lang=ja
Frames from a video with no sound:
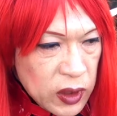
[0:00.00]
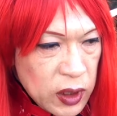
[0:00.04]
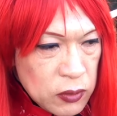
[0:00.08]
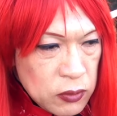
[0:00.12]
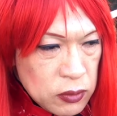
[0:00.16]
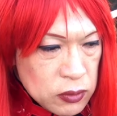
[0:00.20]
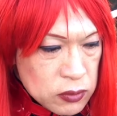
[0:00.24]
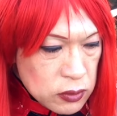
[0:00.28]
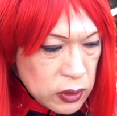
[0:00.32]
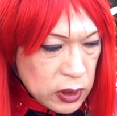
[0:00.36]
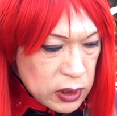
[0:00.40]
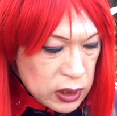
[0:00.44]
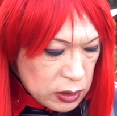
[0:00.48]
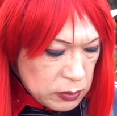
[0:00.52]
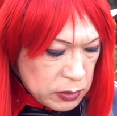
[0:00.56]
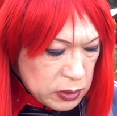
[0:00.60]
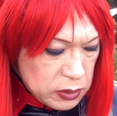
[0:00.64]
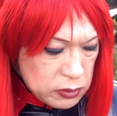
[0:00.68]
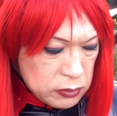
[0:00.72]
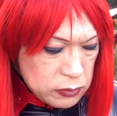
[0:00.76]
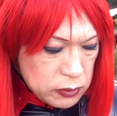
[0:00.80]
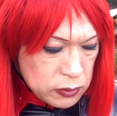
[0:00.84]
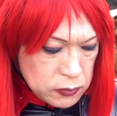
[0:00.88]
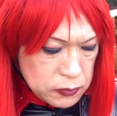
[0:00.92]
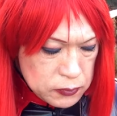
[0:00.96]
ほんと
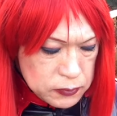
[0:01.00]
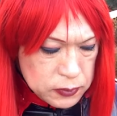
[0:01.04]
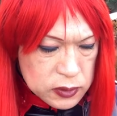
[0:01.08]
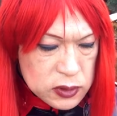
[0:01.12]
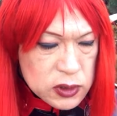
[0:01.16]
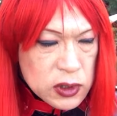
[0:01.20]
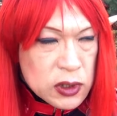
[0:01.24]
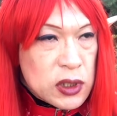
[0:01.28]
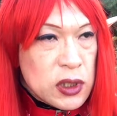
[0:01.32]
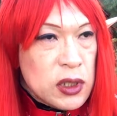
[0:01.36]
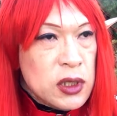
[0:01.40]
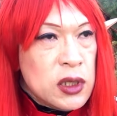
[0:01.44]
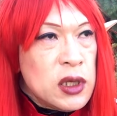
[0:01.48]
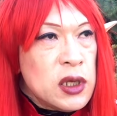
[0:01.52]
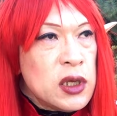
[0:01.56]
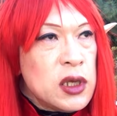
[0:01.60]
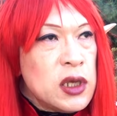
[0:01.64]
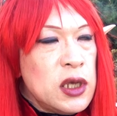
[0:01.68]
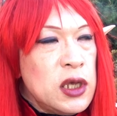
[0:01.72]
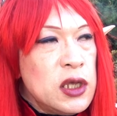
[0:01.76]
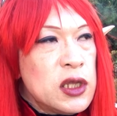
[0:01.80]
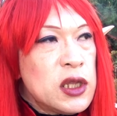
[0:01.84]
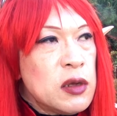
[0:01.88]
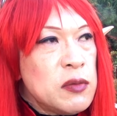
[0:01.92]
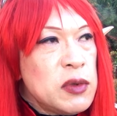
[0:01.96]
エナメルの服ってね
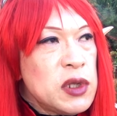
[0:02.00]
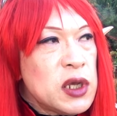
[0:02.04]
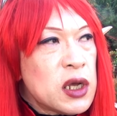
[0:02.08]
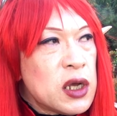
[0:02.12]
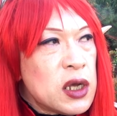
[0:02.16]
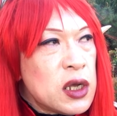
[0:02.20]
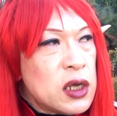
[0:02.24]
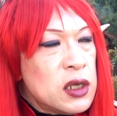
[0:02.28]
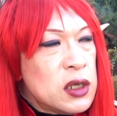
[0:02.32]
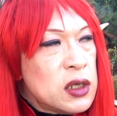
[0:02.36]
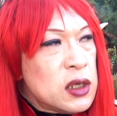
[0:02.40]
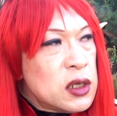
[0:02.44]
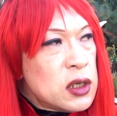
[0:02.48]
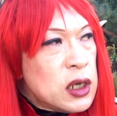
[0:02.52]
痛みが